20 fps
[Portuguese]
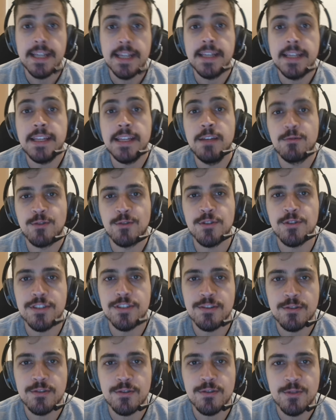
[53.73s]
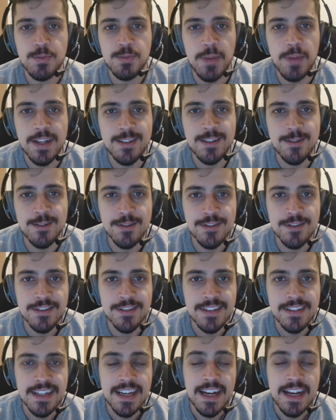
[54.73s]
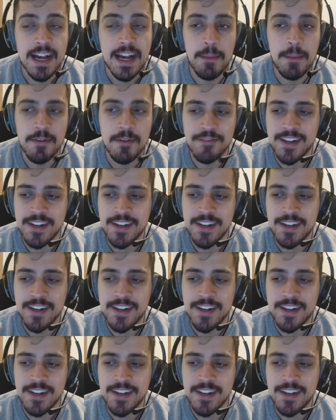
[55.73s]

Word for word: e o torcedor dos Patriots acaba